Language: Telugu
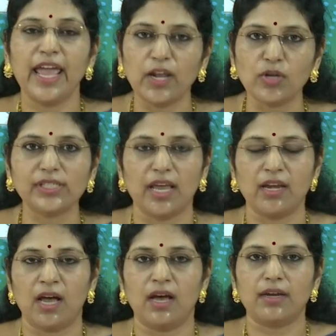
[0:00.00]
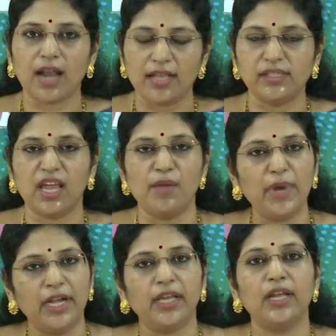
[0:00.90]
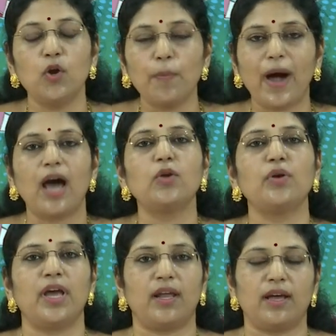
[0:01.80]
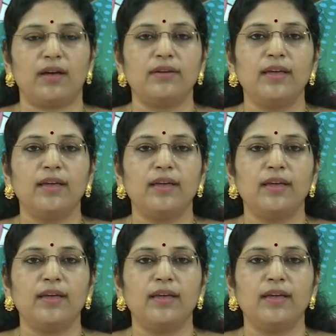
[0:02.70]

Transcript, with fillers: ఏ రోజైనా రాజకీయ మీటింగ్లో పాల్గొన్నారా